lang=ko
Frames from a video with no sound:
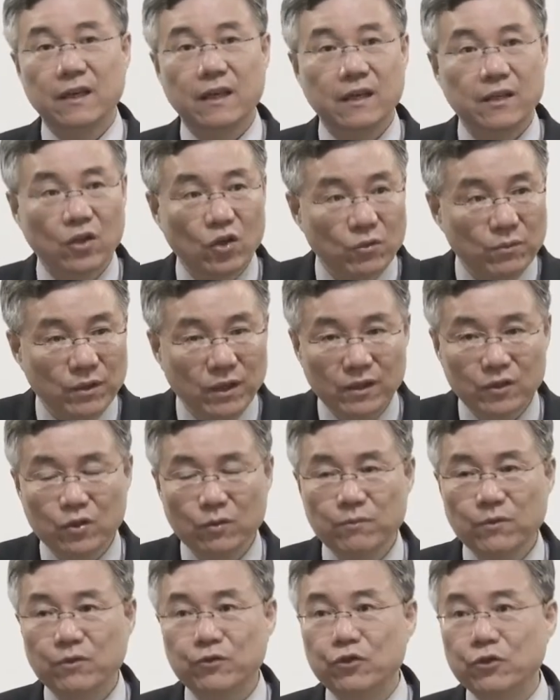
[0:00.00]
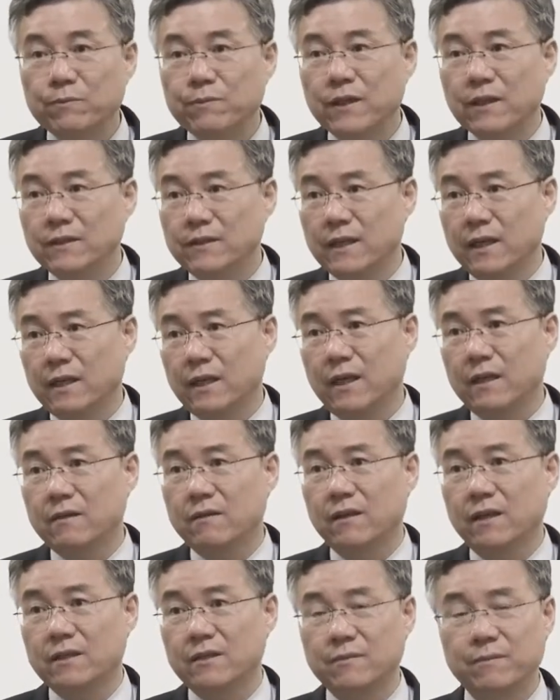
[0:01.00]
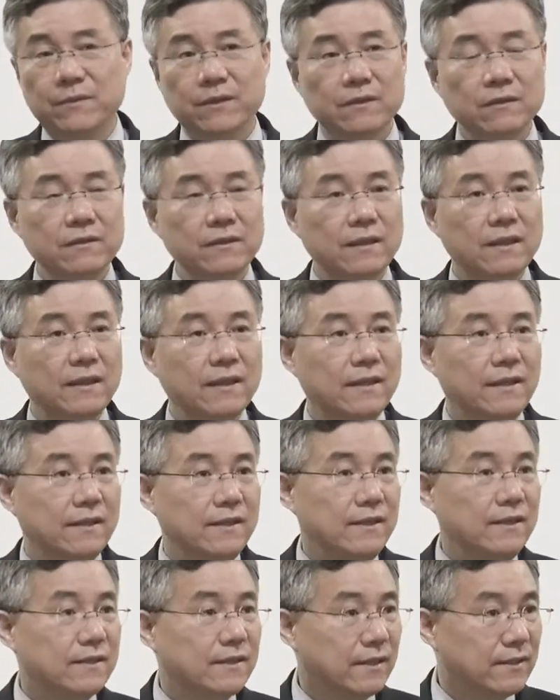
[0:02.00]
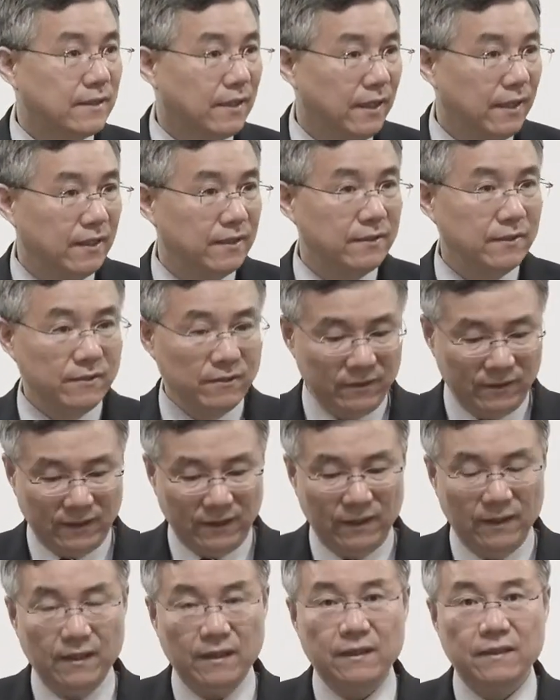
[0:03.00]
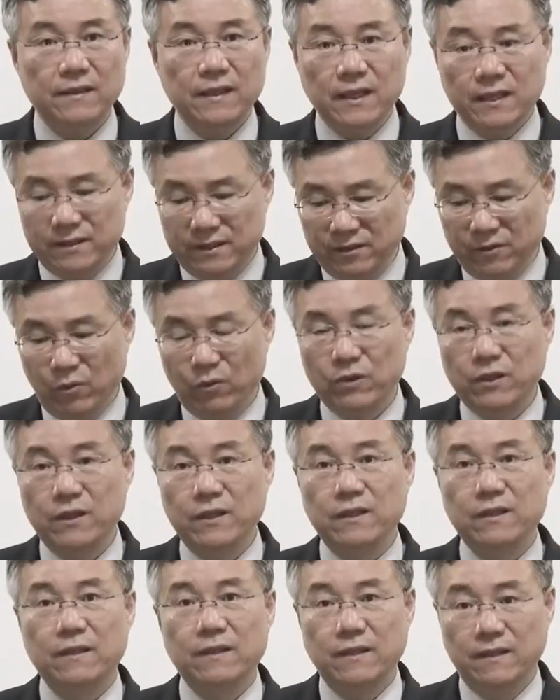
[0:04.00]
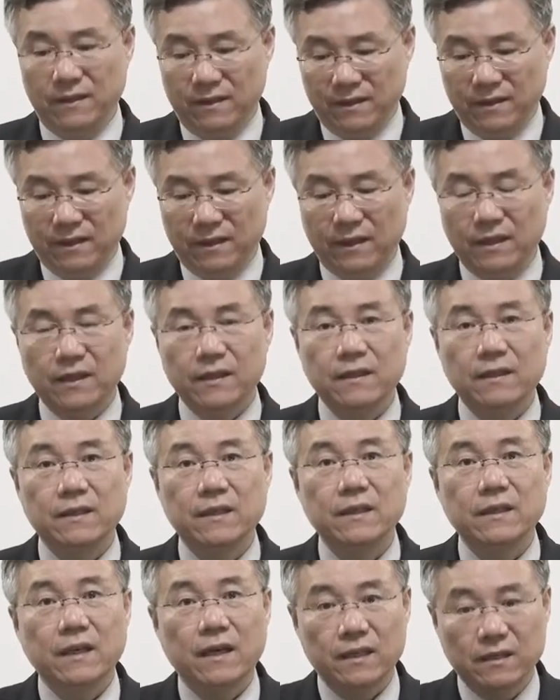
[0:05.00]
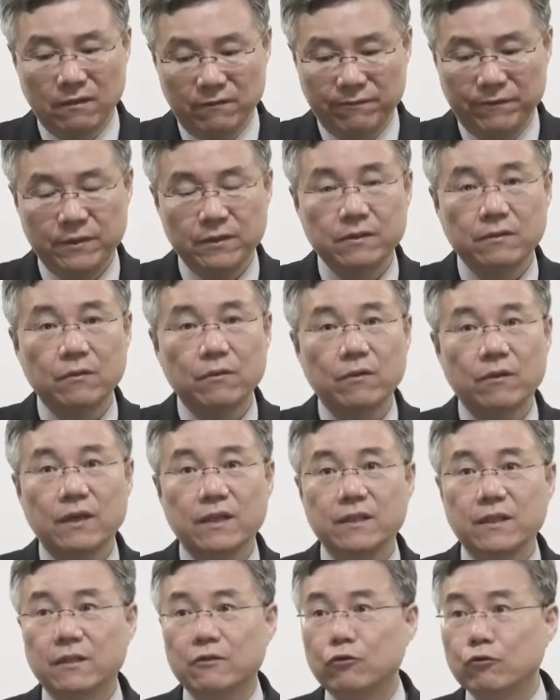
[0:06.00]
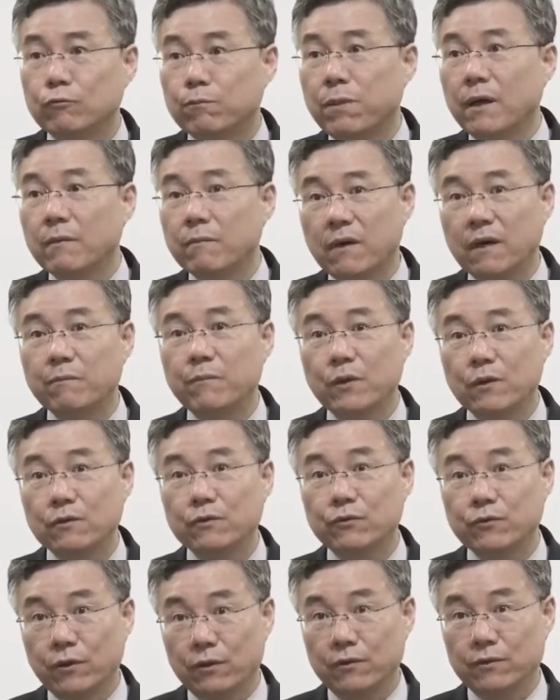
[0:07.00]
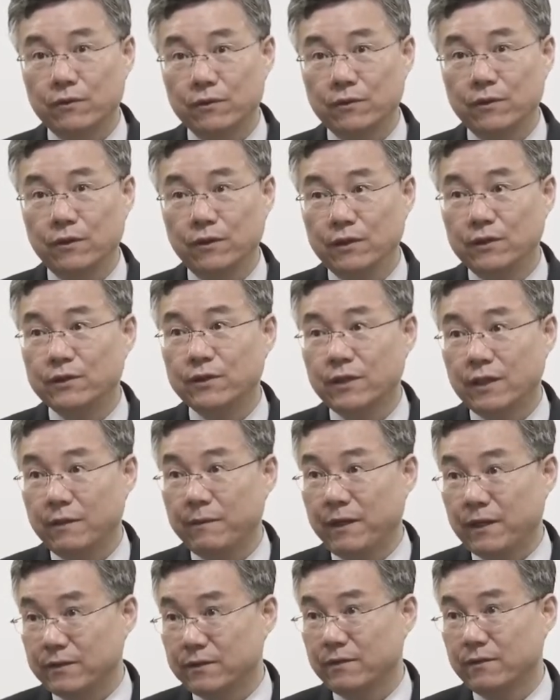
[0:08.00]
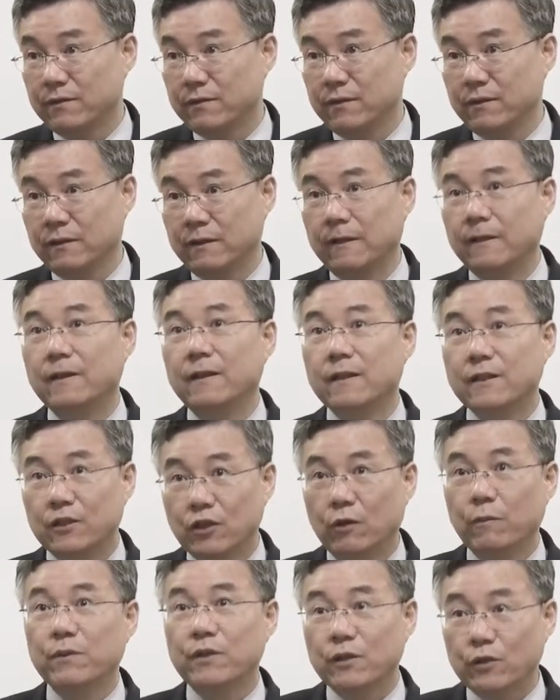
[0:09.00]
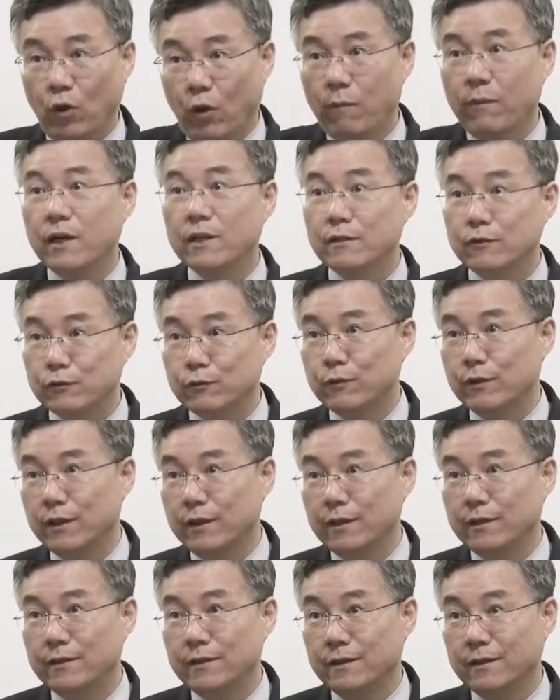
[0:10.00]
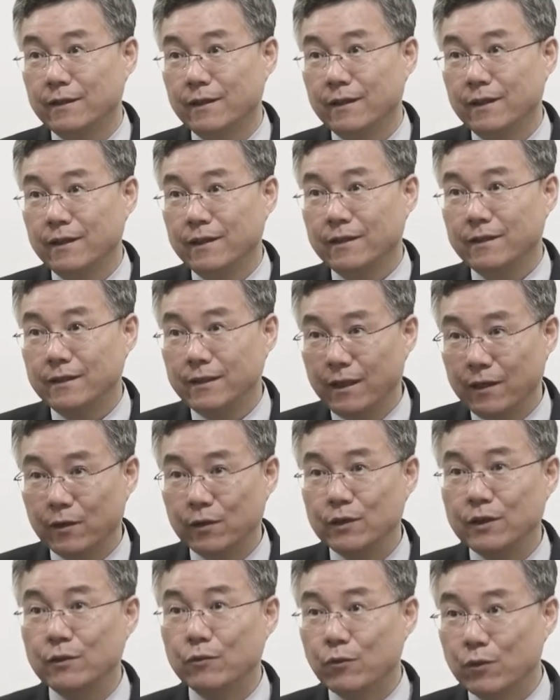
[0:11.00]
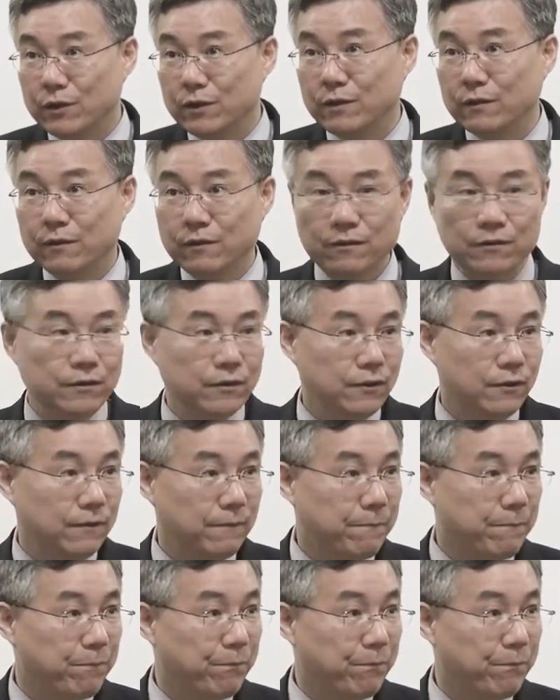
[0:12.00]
예, 여러분에게 좀 더 쉽게 이야기를 할것 같으면 2차 세계대전 때 나치 독일이 예, 아돌프 히틀러가 약 600만 명을 죽였거든요. 이스라엘 백성을. 그것보다더 많이 죽어야지 이 예언이 이루어지는 거죠.